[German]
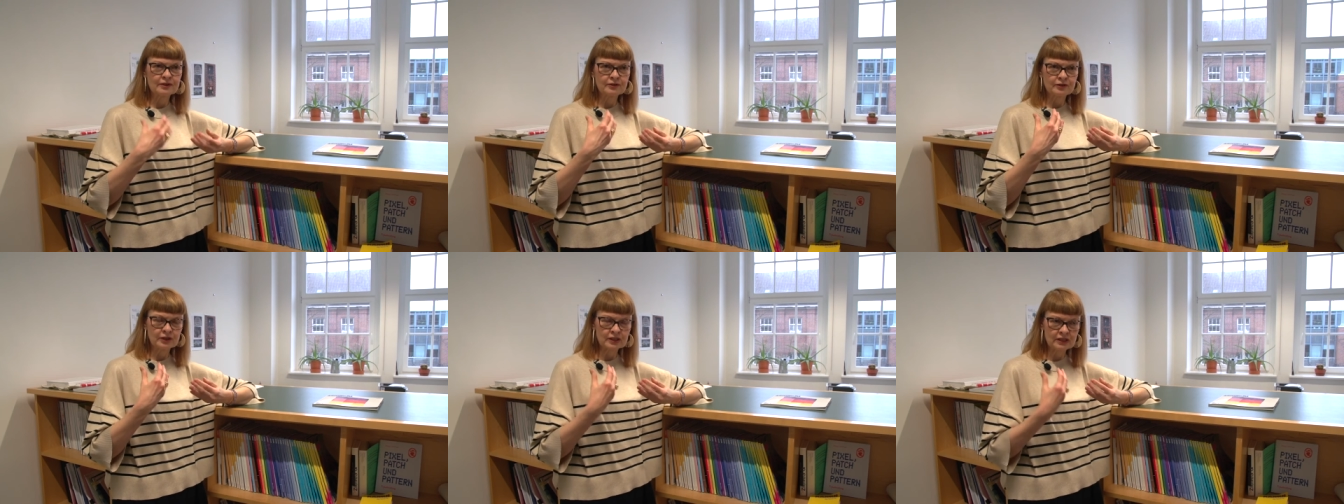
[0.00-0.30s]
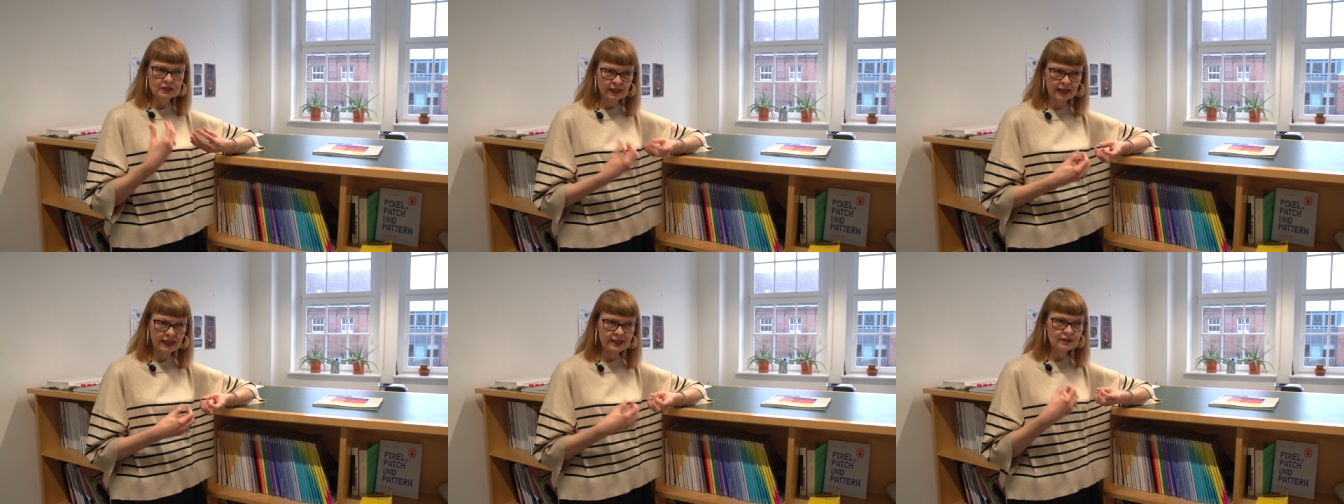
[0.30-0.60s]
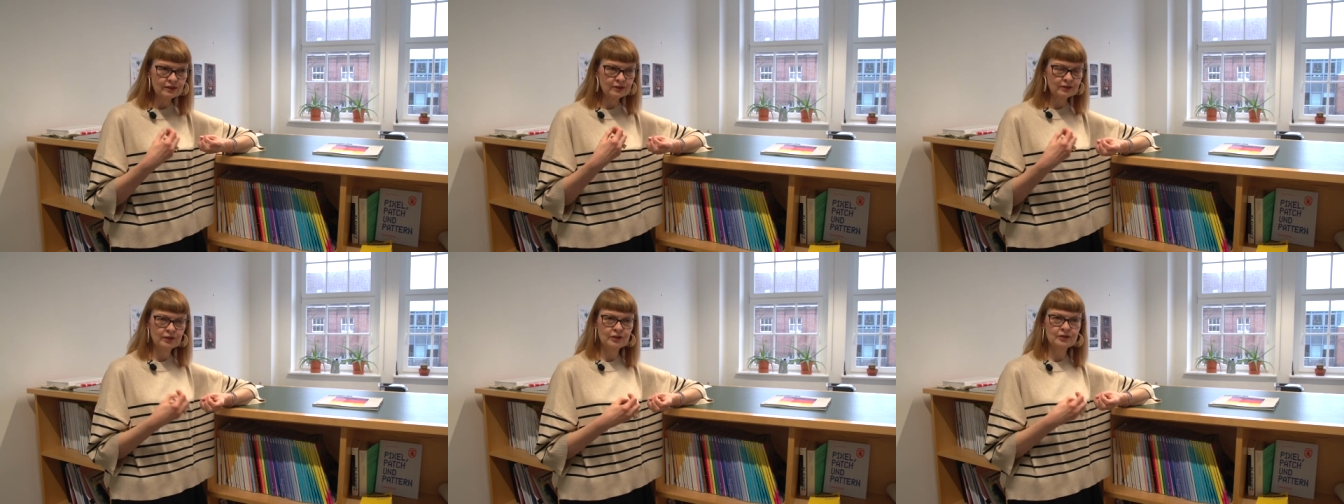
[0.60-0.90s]
Von
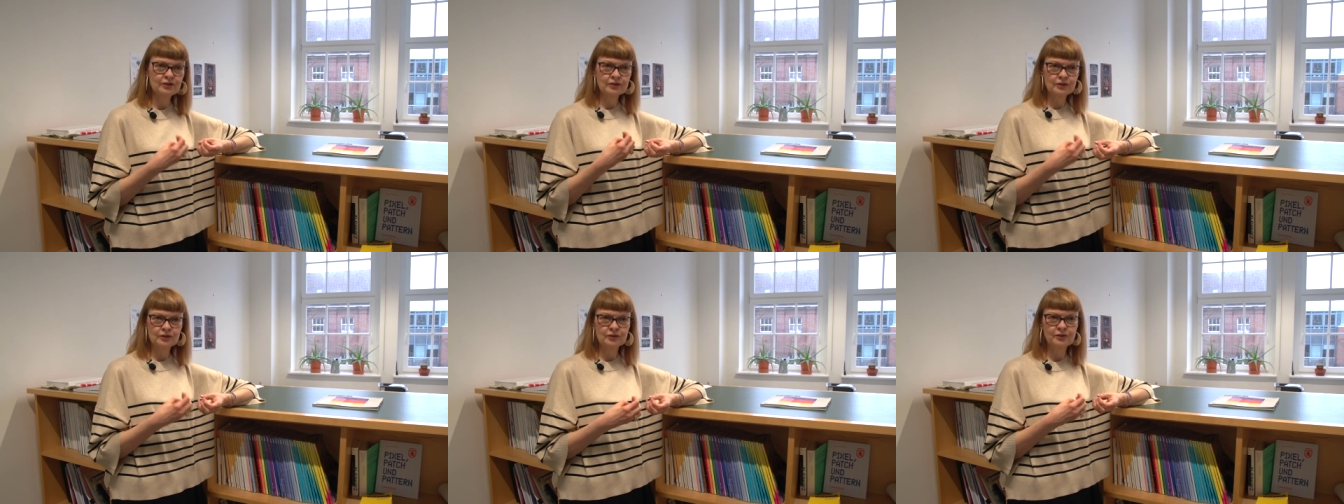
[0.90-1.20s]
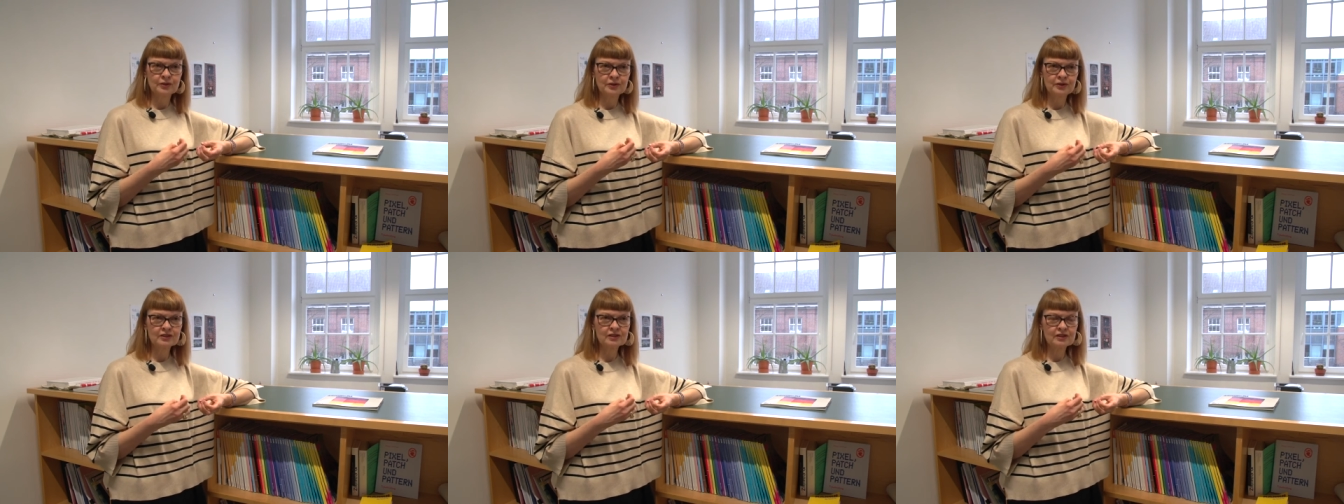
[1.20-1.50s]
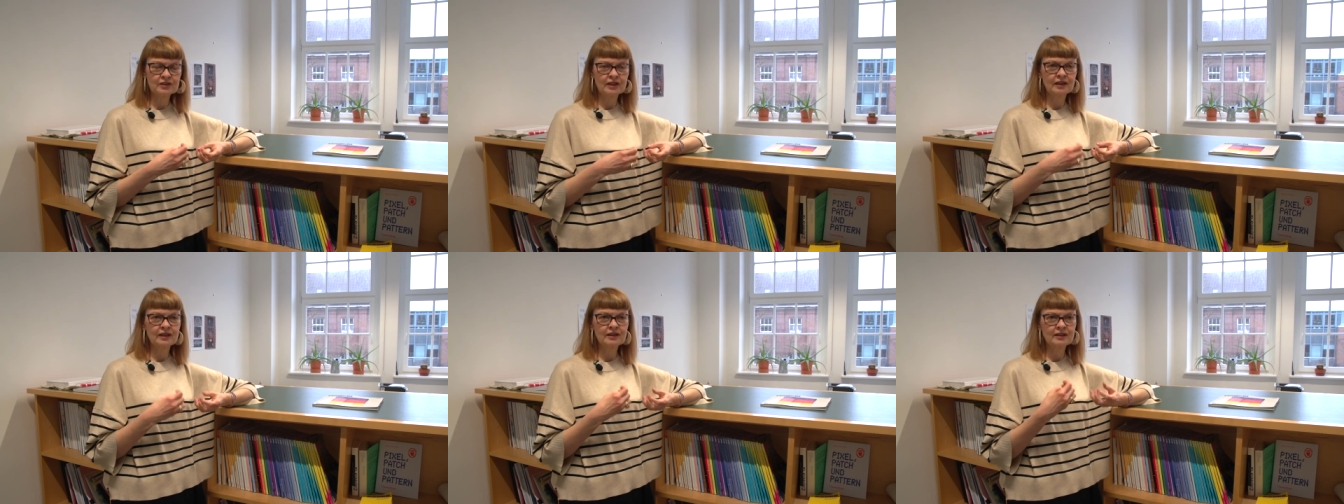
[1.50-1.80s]
zeitgenössischen
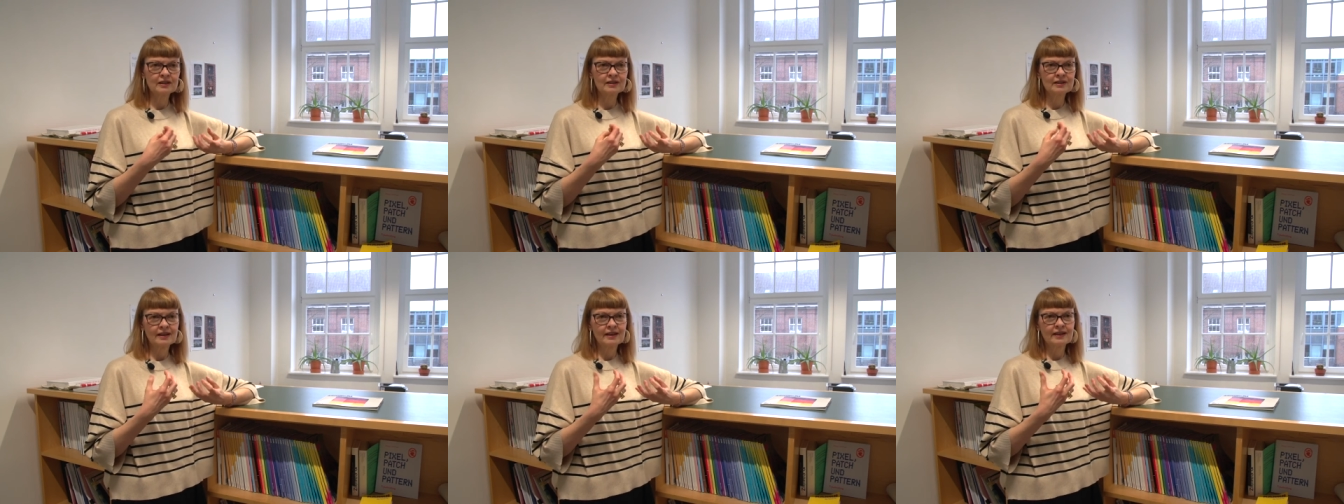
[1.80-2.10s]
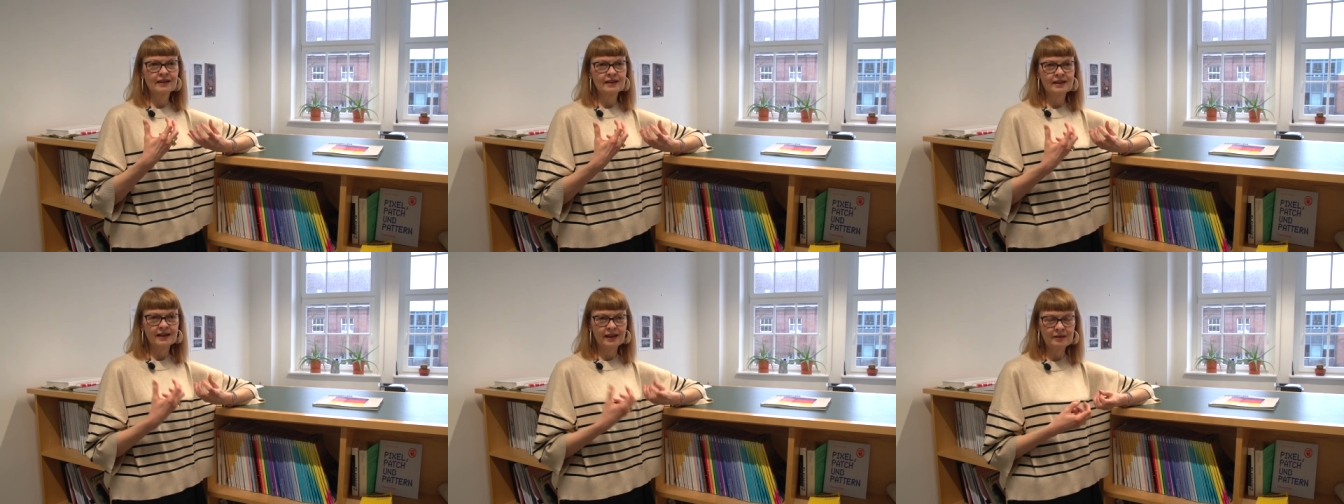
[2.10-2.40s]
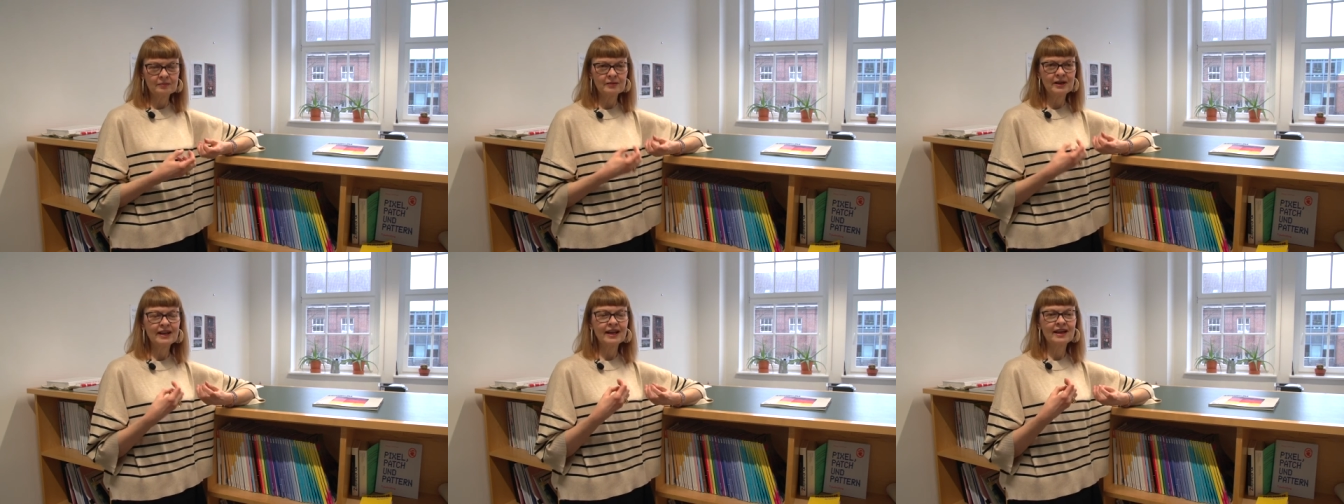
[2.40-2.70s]
Künstlerinnen
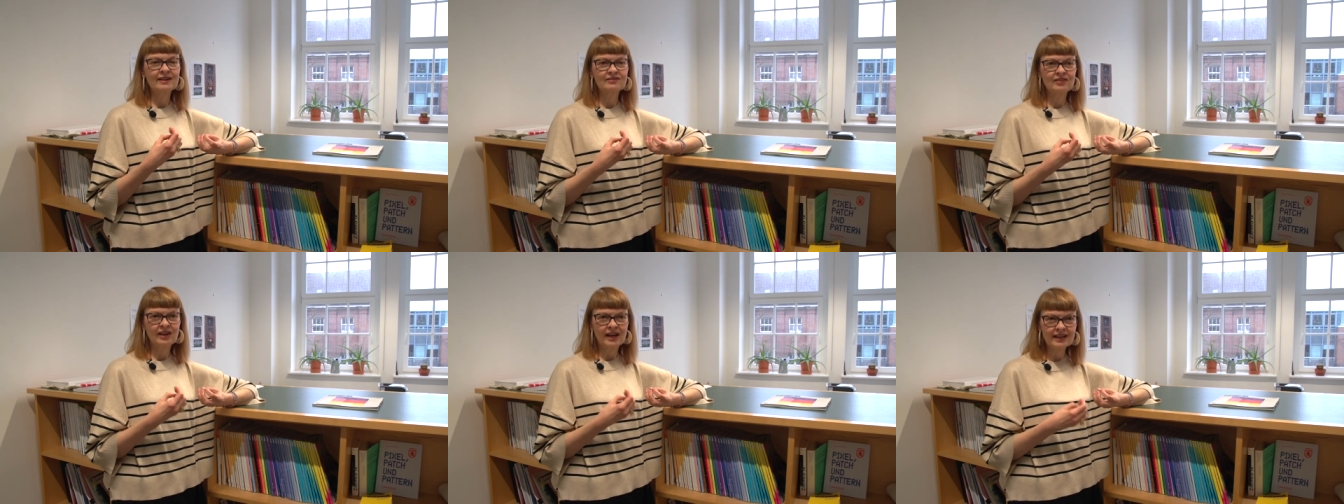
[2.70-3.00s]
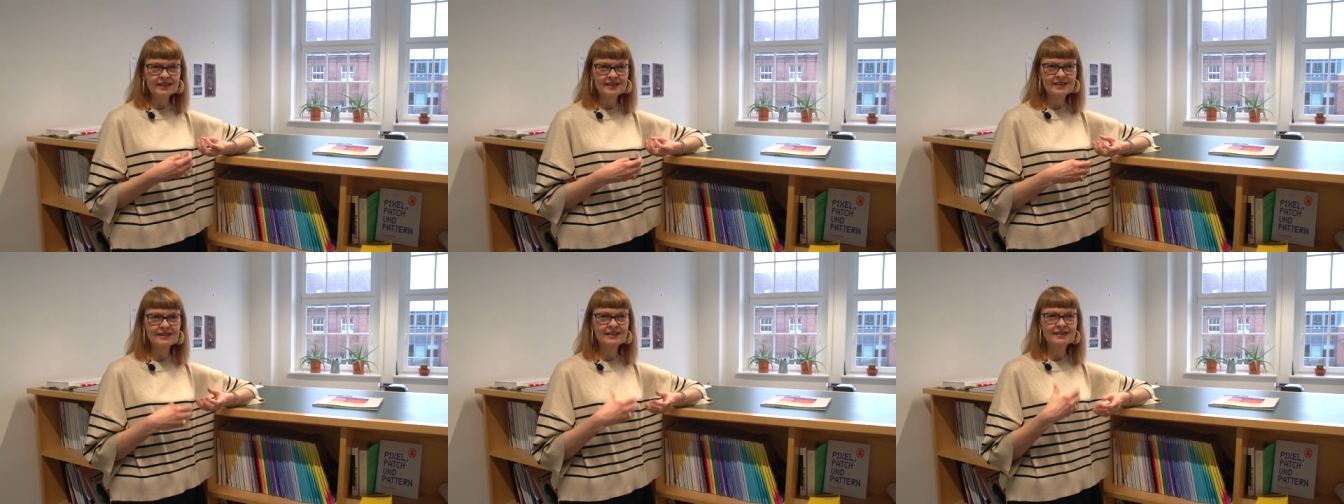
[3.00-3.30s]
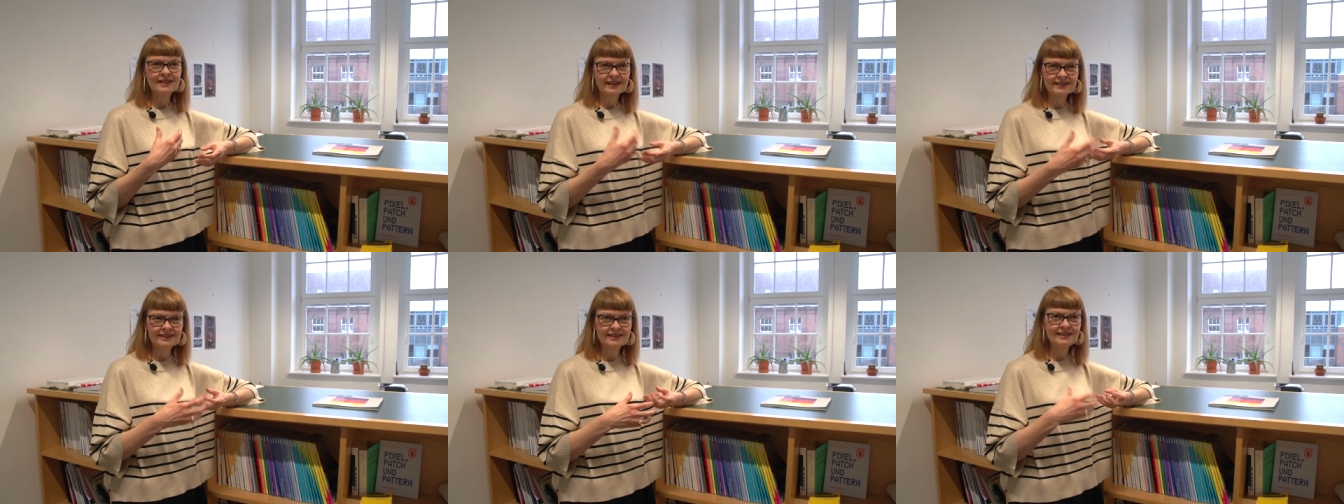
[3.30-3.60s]
kann man
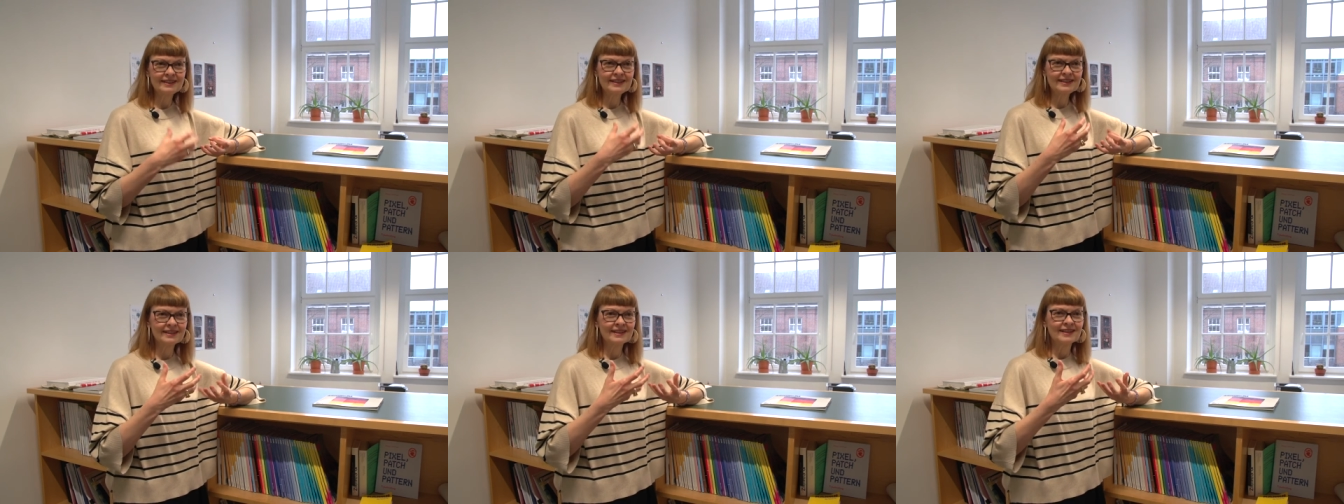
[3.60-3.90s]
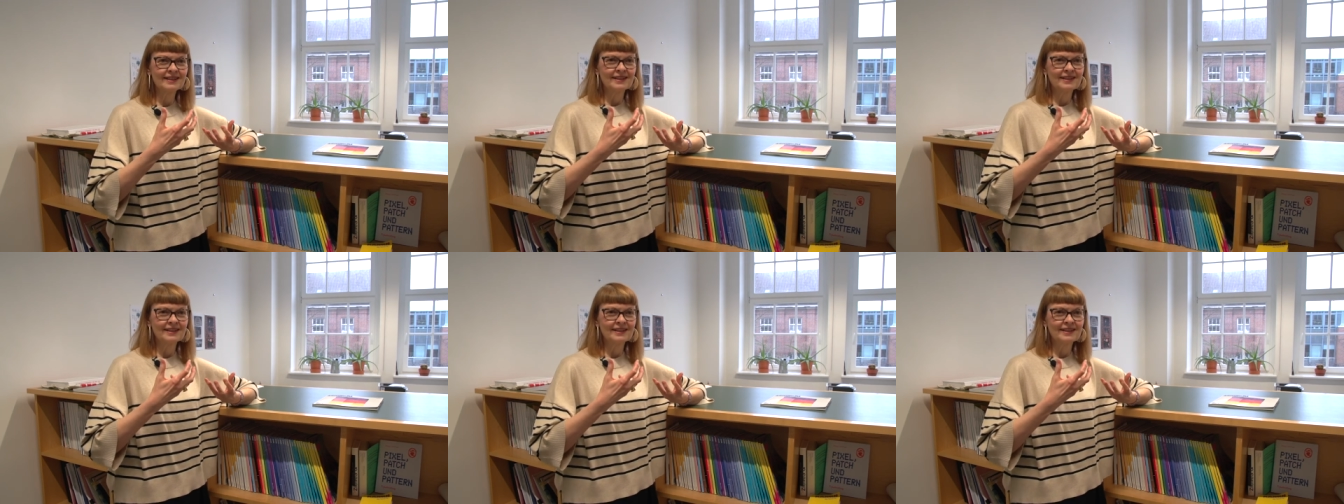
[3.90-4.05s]
erwarten, dass sie